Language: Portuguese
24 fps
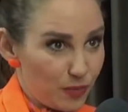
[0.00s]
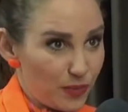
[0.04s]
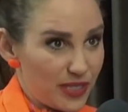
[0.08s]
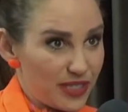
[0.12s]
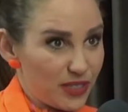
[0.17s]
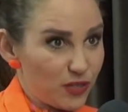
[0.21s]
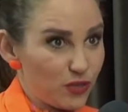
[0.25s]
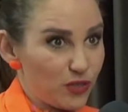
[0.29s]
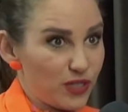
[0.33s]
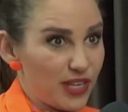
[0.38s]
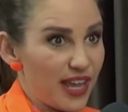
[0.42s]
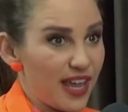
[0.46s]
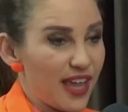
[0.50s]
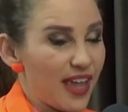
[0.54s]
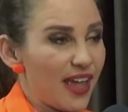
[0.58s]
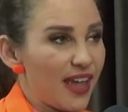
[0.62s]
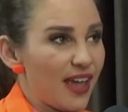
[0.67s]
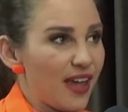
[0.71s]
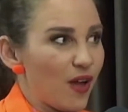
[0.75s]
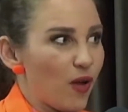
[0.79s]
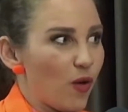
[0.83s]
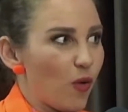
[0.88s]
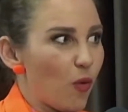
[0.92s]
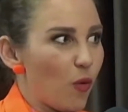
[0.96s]
Eu preciso ser
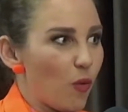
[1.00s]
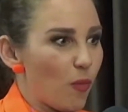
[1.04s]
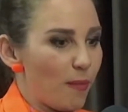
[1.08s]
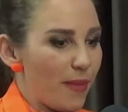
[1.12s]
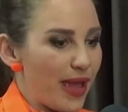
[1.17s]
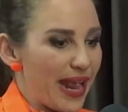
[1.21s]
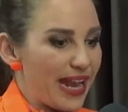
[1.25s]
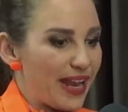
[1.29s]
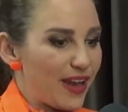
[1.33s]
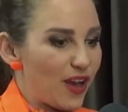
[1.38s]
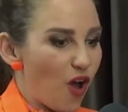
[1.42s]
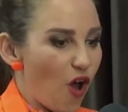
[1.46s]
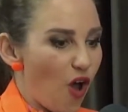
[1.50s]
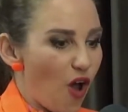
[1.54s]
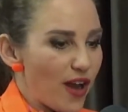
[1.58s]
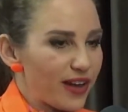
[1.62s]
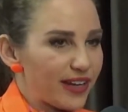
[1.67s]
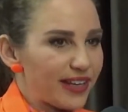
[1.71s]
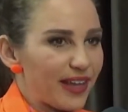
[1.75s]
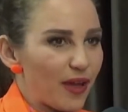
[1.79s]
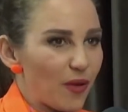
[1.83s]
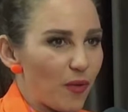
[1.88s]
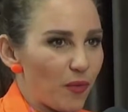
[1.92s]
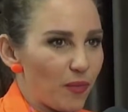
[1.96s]
o
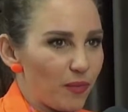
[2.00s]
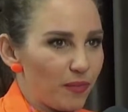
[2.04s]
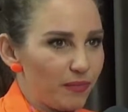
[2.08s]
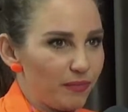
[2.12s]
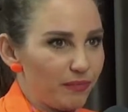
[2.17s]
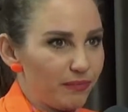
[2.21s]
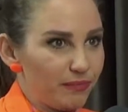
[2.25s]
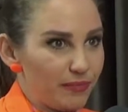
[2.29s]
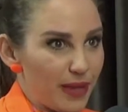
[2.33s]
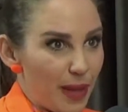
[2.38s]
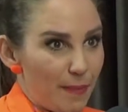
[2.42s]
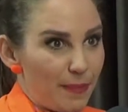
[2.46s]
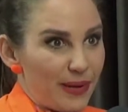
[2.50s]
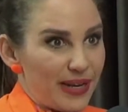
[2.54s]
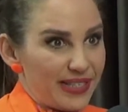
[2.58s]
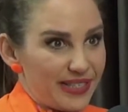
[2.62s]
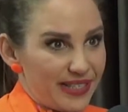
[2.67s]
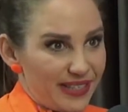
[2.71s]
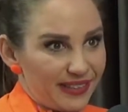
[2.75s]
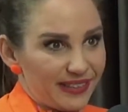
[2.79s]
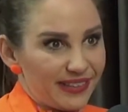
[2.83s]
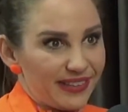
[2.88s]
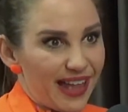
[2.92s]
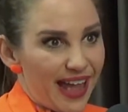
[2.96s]
melhor que eu me
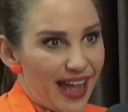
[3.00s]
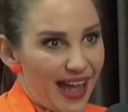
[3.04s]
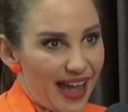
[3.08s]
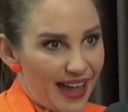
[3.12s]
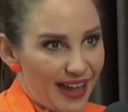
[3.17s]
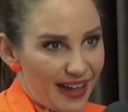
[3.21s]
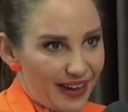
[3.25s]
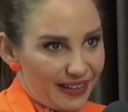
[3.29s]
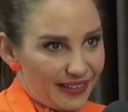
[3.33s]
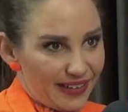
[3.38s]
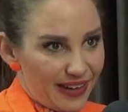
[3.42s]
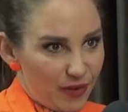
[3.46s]
apresentar,